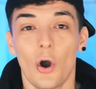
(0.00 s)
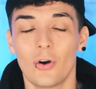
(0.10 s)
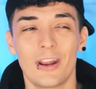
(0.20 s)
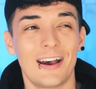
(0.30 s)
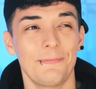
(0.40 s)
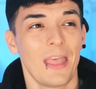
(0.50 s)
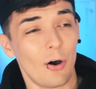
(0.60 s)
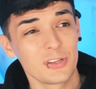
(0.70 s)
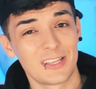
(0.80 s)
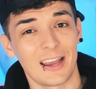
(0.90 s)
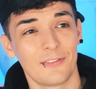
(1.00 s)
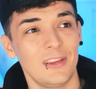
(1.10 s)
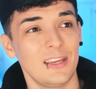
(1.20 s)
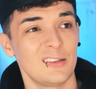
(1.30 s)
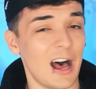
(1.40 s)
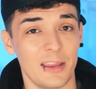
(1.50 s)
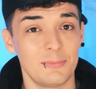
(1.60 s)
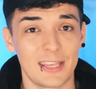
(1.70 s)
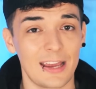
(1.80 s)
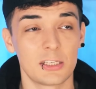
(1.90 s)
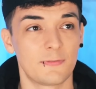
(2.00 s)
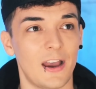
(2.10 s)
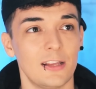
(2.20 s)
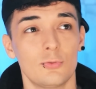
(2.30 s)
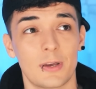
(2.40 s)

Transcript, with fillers: Oder auch Sachen wie I'm satisfied